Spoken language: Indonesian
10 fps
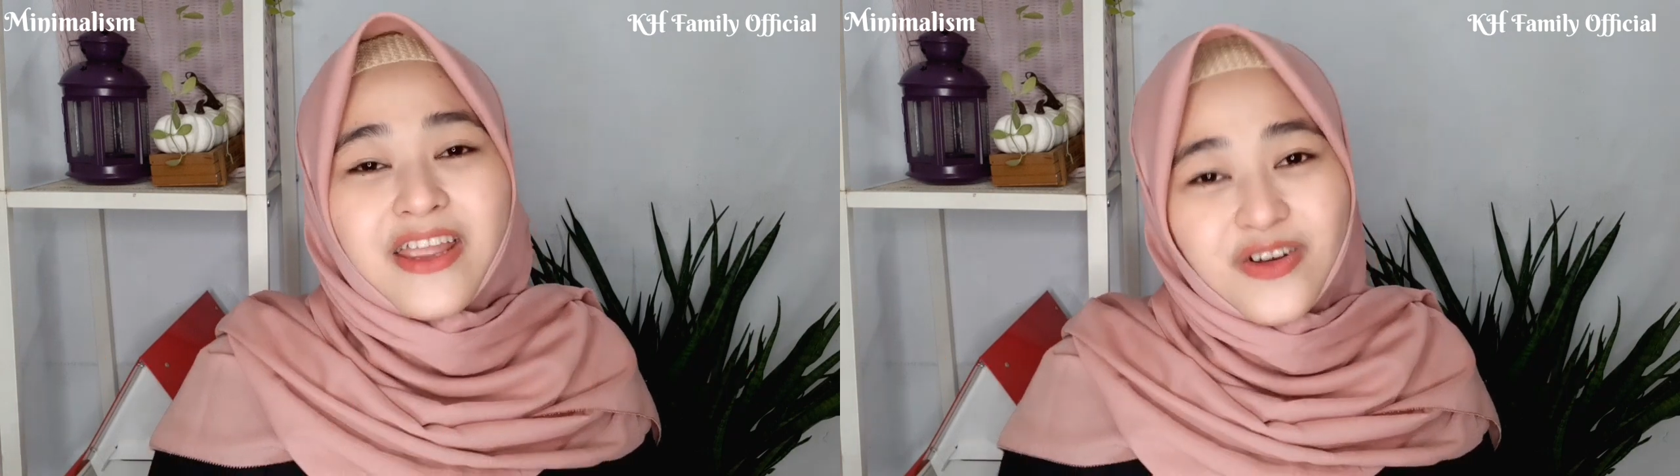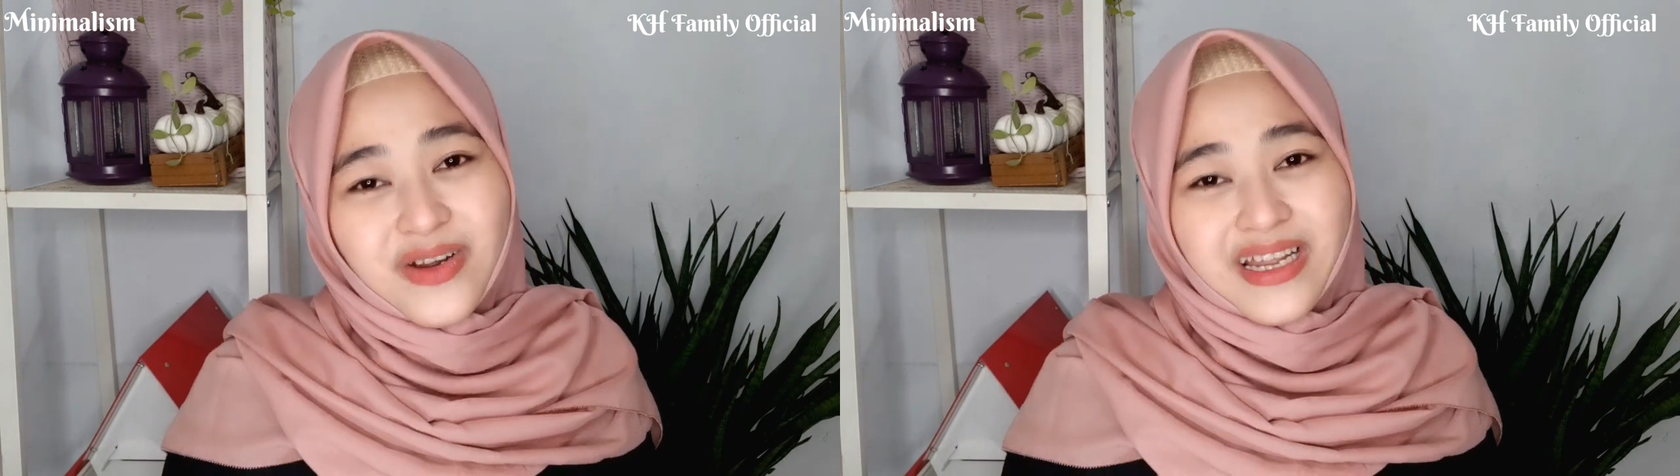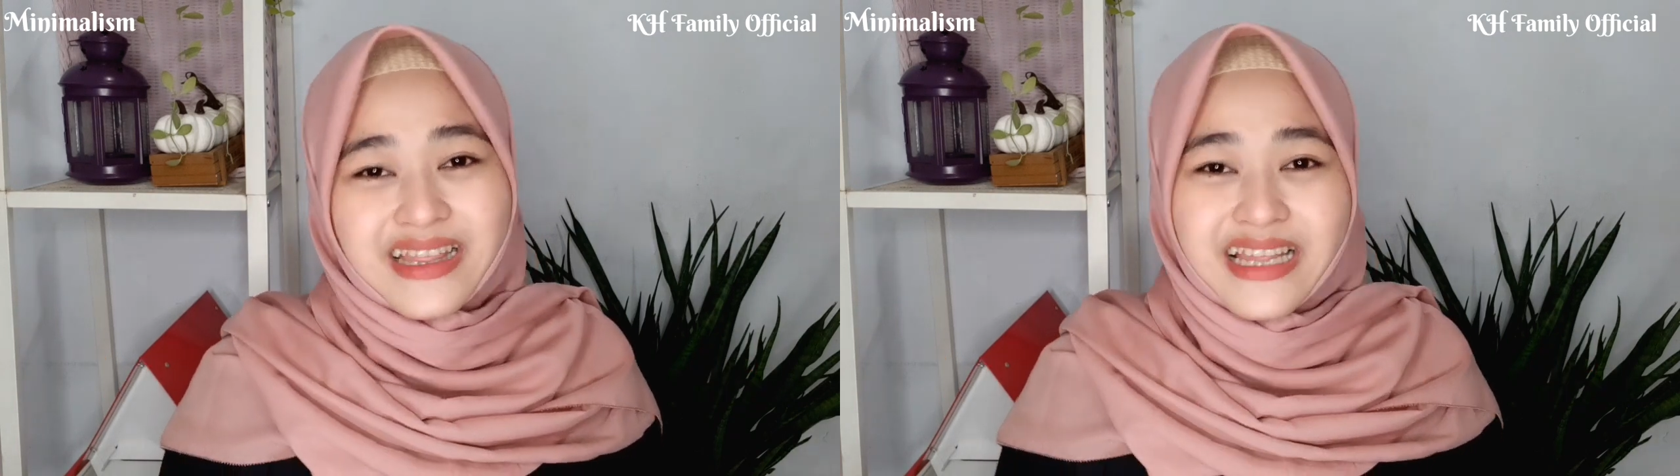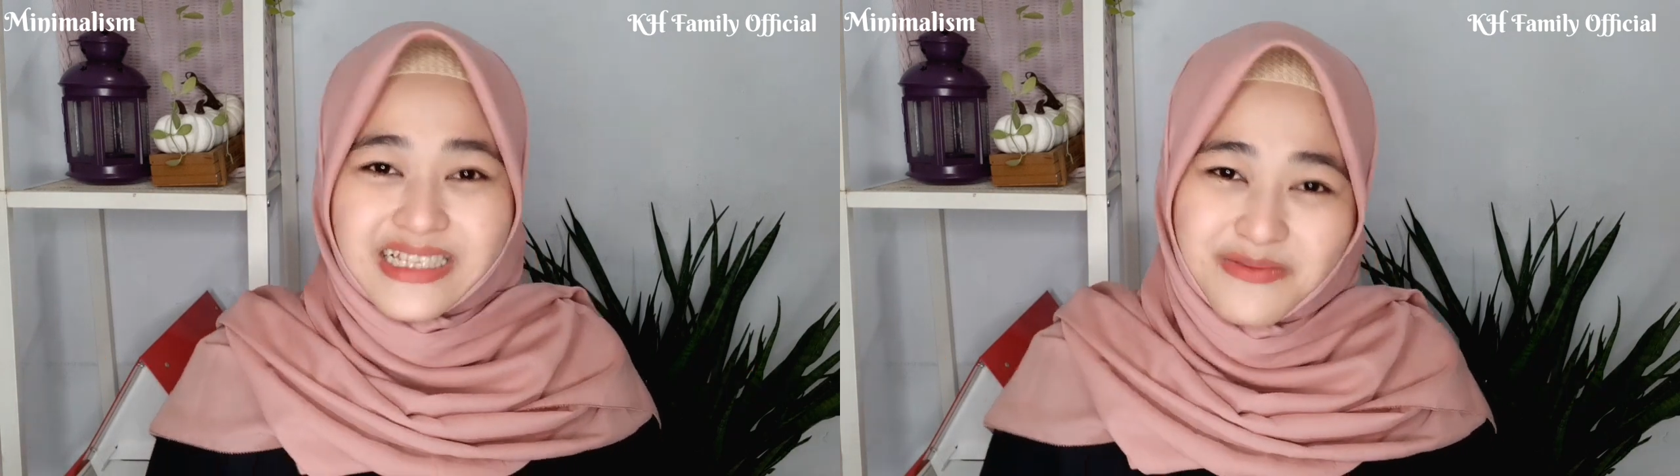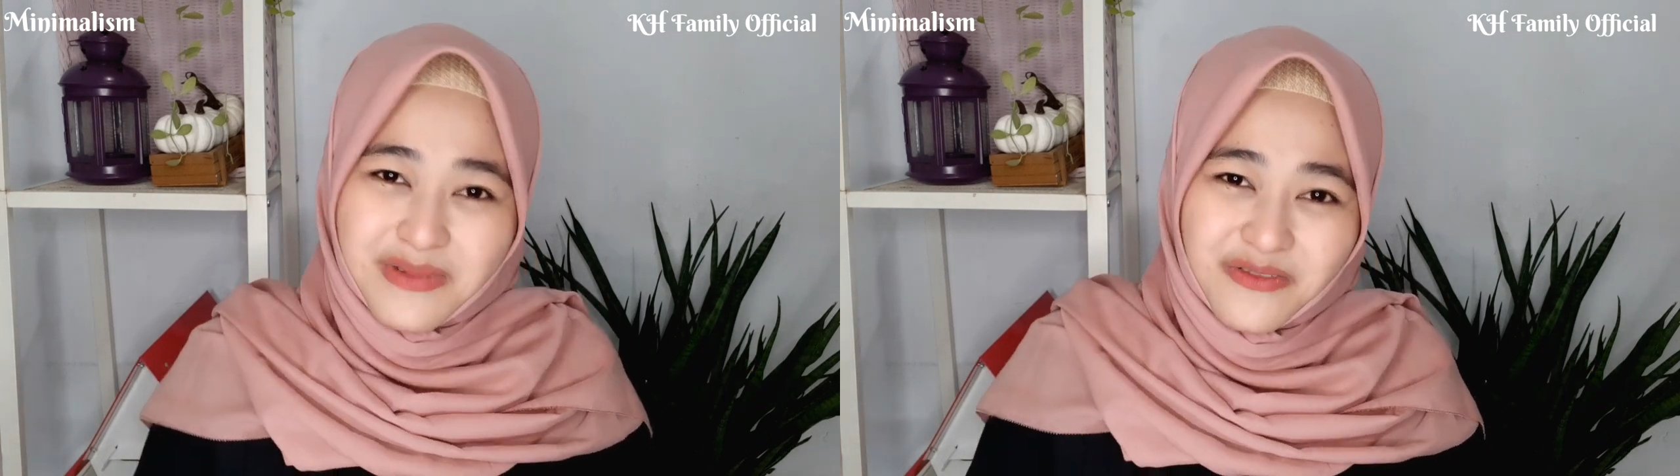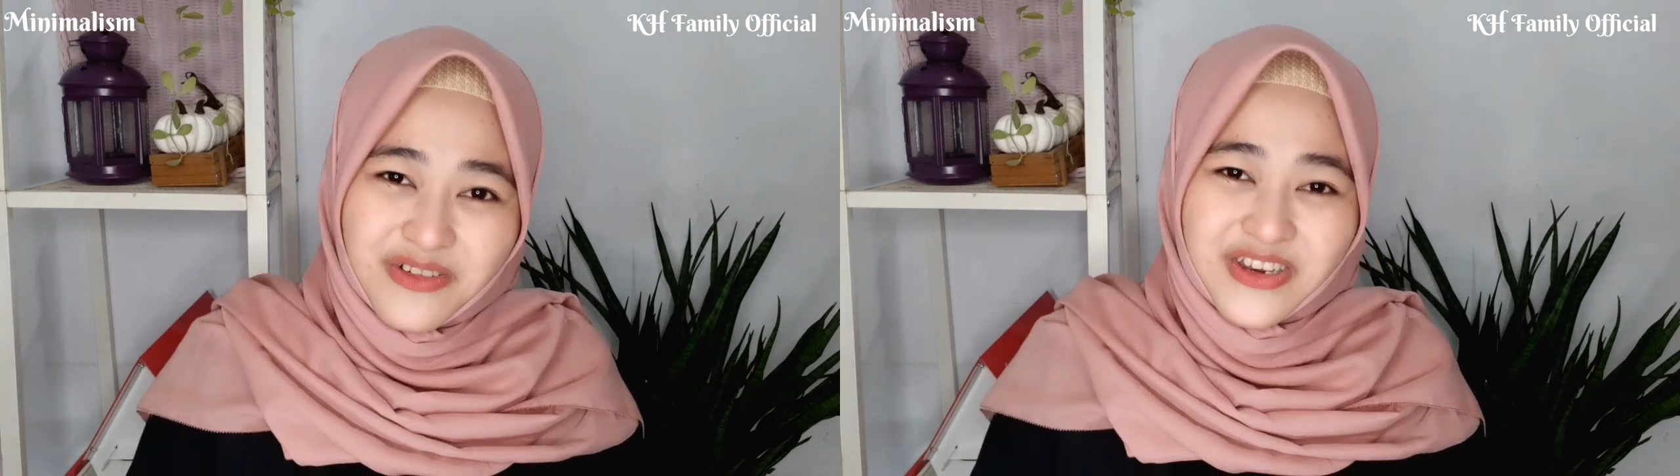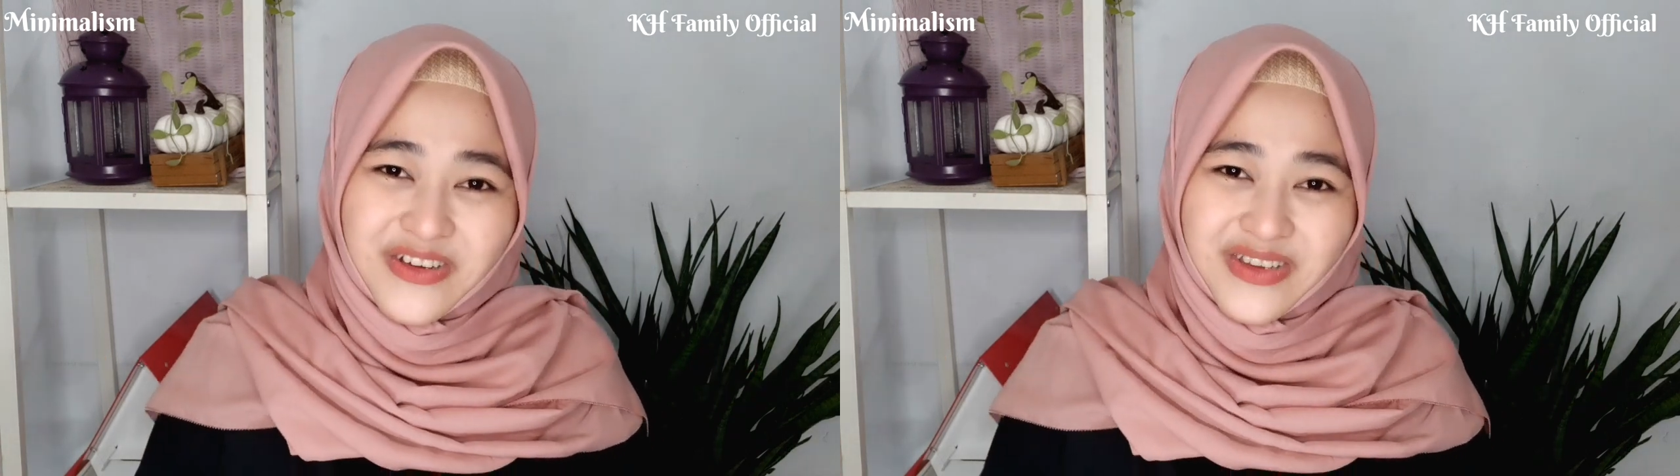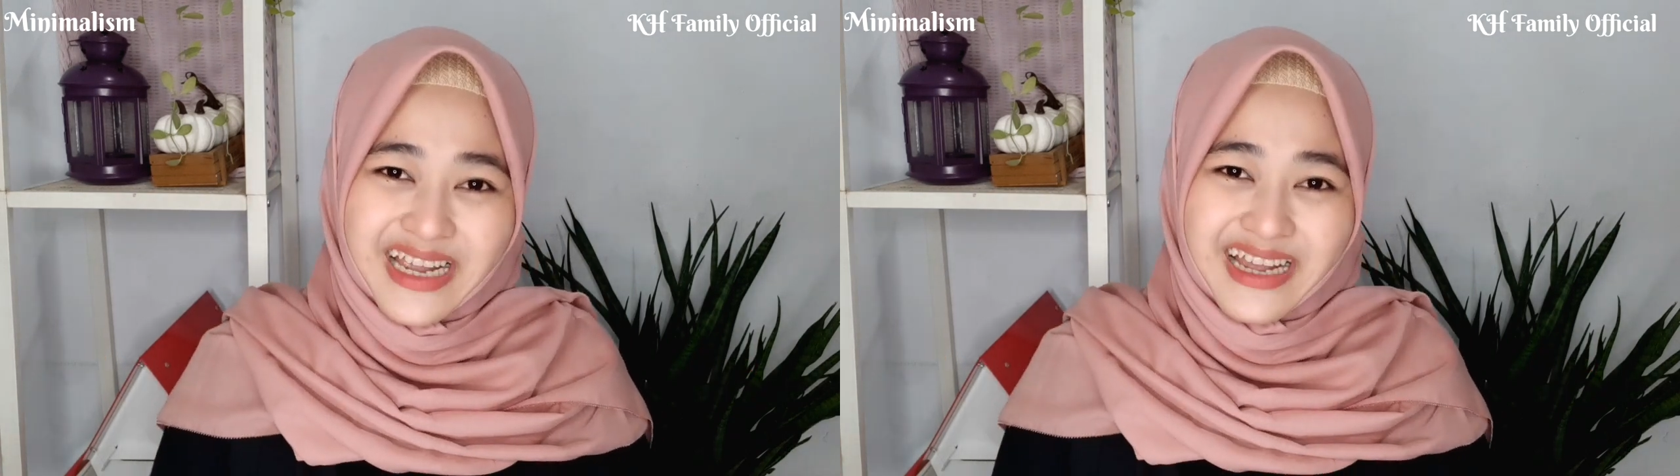Yuk kita simak
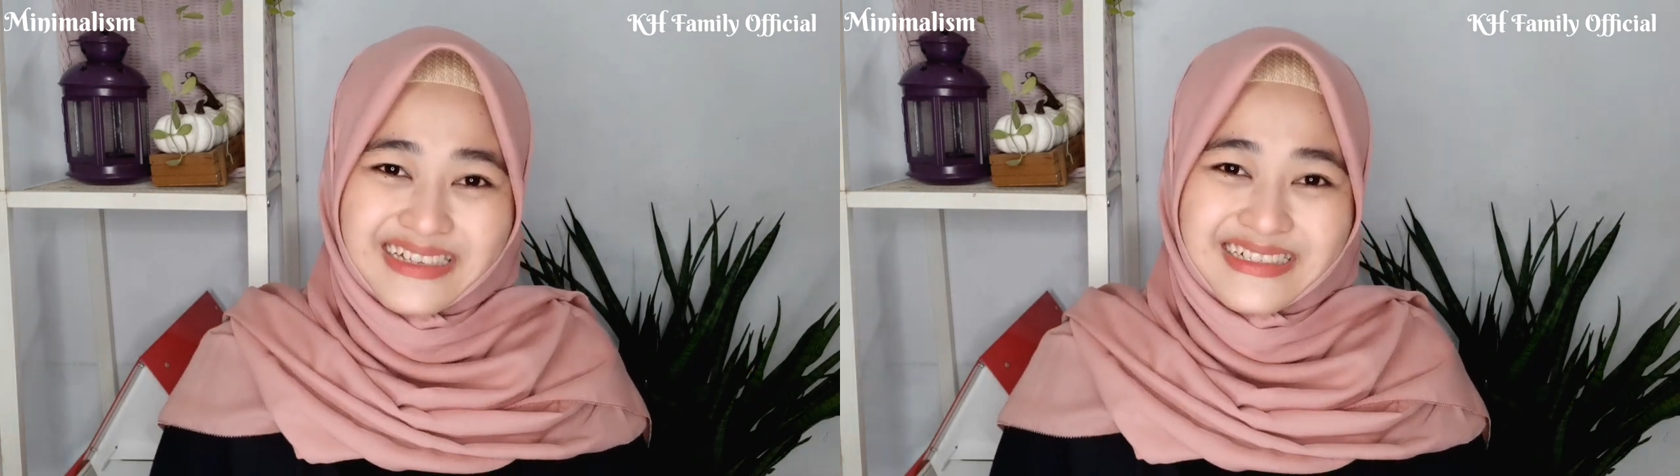videonya.